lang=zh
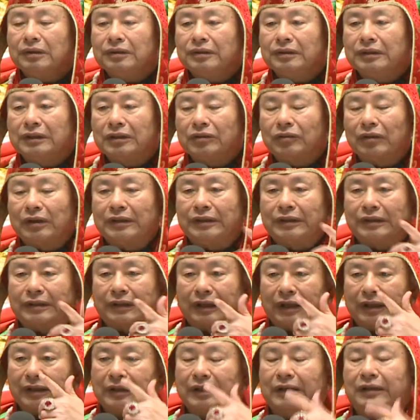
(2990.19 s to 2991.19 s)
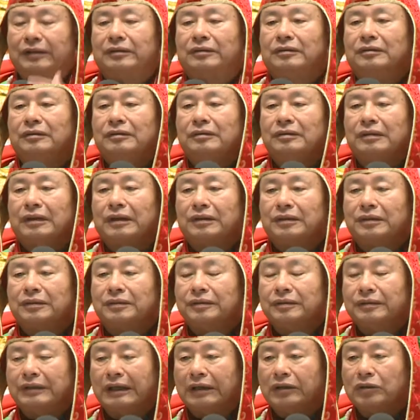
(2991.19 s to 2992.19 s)
另外，你看看那个
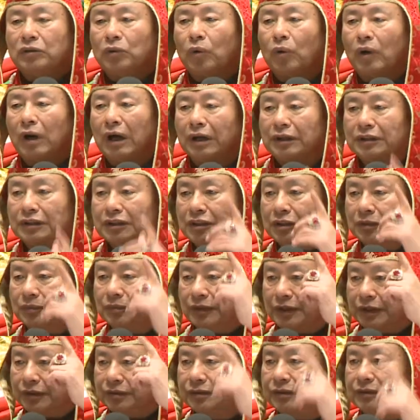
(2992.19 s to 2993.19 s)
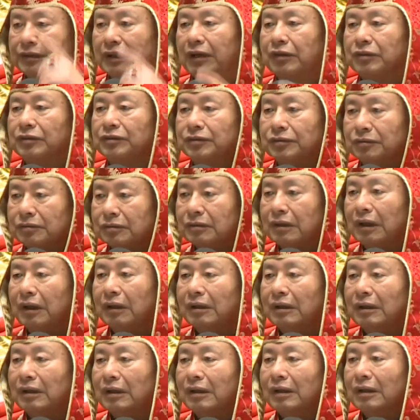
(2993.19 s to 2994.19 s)
莲花一明上师，
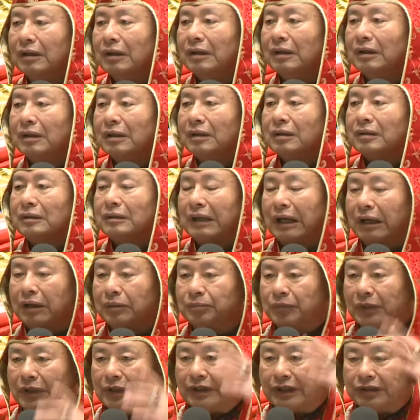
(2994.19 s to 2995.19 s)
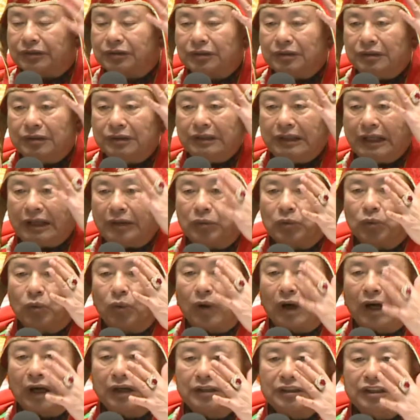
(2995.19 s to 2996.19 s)
他本来是莲
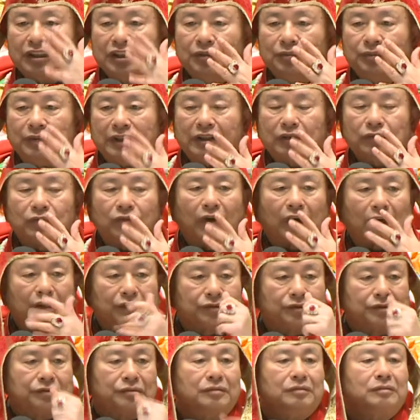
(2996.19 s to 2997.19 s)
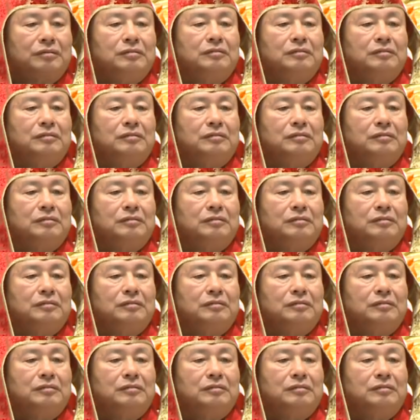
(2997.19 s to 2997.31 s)
花一明法师，